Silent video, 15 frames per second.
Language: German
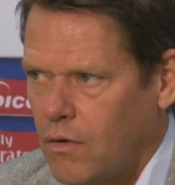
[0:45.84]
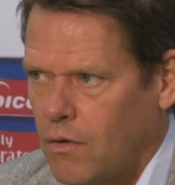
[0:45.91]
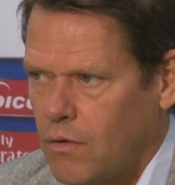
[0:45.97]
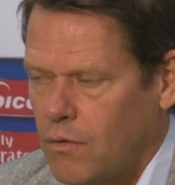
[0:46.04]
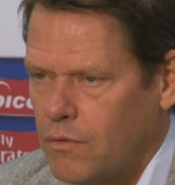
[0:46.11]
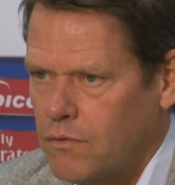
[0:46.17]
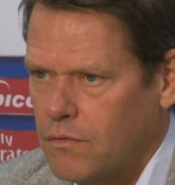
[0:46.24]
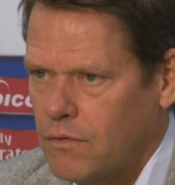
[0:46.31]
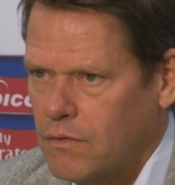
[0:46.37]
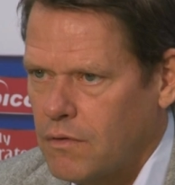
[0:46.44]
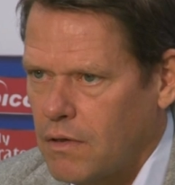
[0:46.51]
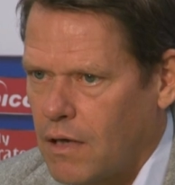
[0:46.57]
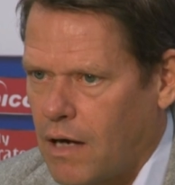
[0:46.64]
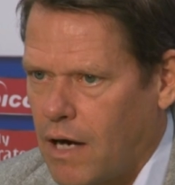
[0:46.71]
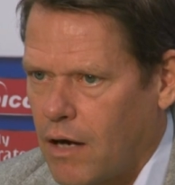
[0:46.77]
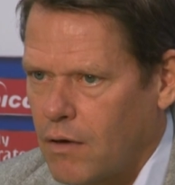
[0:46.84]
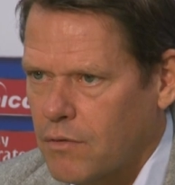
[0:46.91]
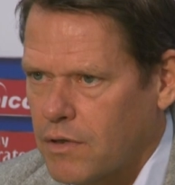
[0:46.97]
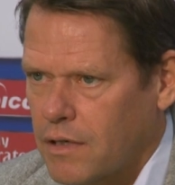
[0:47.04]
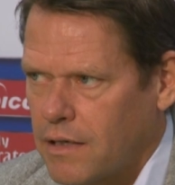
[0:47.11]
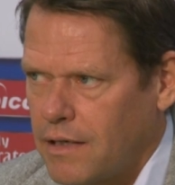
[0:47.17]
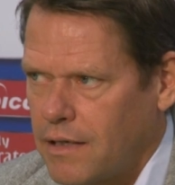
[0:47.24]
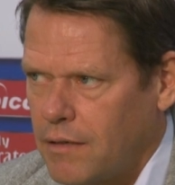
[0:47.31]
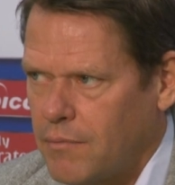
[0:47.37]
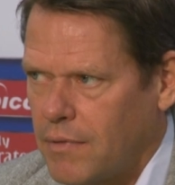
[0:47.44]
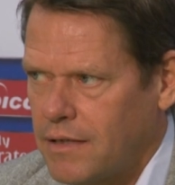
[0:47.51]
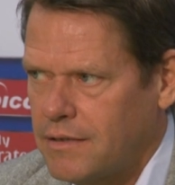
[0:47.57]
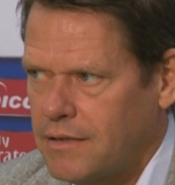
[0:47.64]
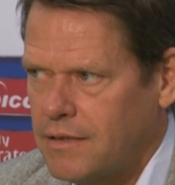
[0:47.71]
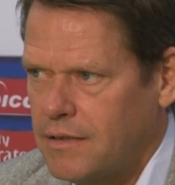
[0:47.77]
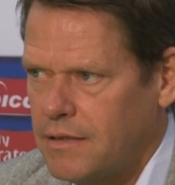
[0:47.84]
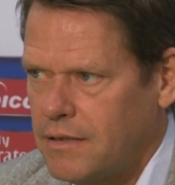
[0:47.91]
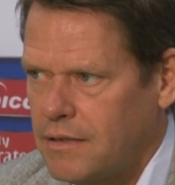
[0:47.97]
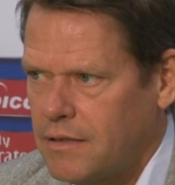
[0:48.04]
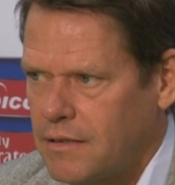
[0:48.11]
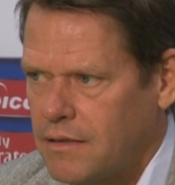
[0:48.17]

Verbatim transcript: und auch jemand, die